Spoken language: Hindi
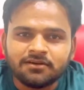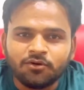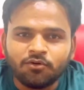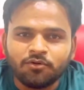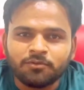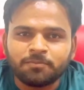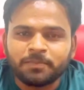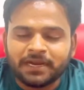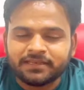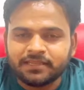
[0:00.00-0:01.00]
और
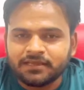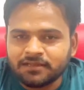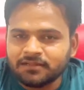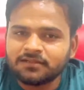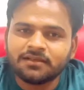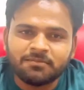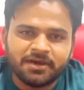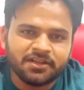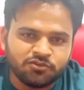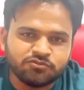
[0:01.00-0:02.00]
प्रैक्टिकल
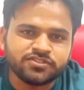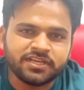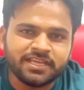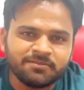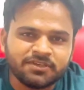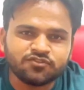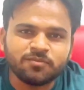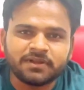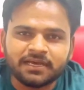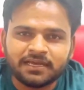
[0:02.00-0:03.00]
हमारे यूज़ के लिए हमने
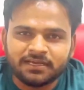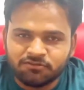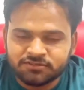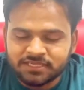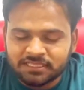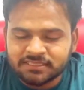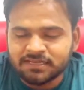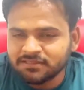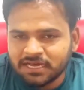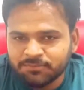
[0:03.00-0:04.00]
इसको बनाया है और साथ के साथ